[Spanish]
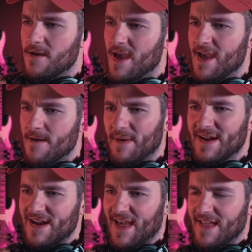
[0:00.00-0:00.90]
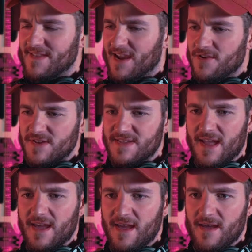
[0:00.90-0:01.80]
eh, para la gente que no
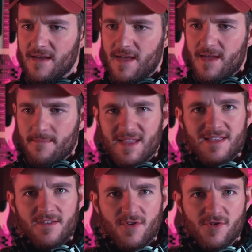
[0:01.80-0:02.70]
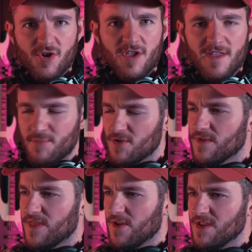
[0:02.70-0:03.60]
esté metido en rollo de
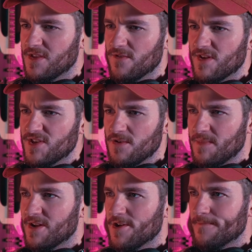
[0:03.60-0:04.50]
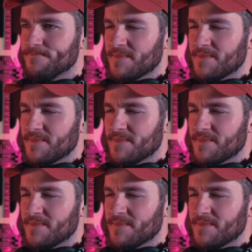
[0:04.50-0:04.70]
producción y todo eso, pero